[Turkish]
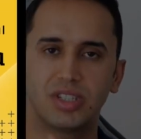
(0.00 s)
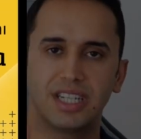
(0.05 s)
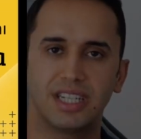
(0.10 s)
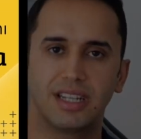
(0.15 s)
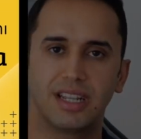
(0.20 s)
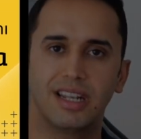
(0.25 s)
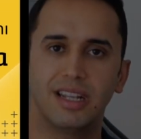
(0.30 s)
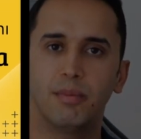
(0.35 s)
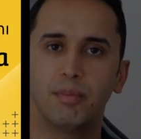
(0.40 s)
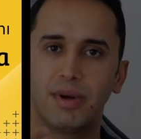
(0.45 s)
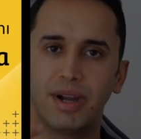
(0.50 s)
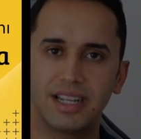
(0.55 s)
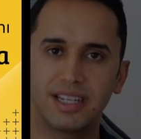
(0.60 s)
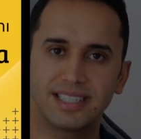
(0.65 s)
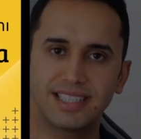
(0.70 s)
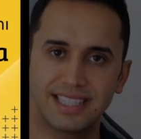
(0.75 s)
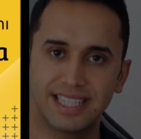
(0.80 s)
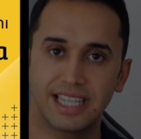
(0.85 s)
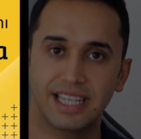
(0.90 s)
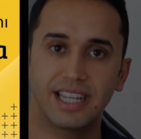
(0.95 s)
üzerinden
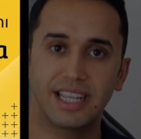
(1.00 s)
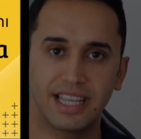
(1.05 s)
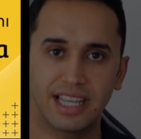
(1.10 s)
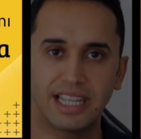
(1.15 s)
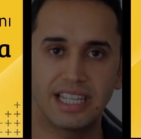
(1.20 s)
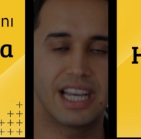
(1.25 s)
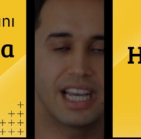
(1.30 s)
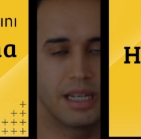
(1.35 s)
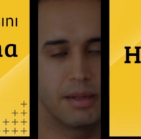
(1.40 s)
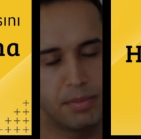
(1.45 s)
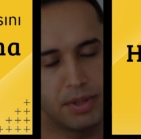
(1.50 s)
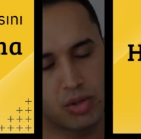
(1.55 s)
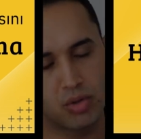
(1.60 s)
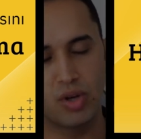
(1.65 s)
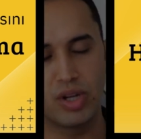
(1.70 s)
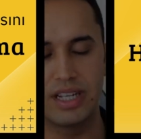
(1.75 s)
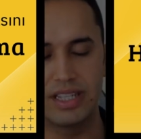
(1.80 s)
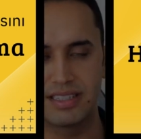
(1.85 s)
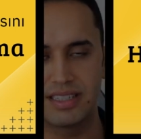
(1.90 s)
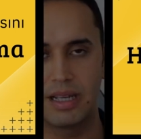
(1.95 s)
Binance TR'ye yani
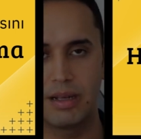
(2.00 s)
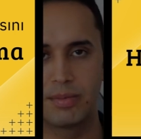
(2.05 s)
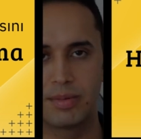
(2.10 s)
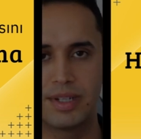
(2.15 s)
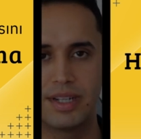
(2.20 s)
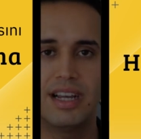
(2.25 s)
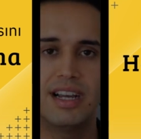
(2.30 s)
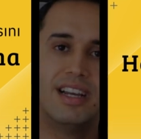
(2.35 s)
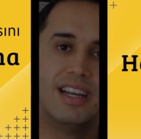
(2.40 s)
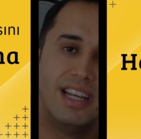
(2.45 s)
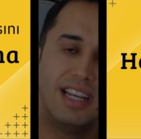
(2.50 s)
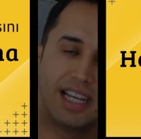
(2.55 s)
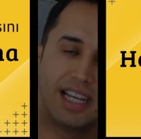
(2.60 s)
Bitcoin hesabına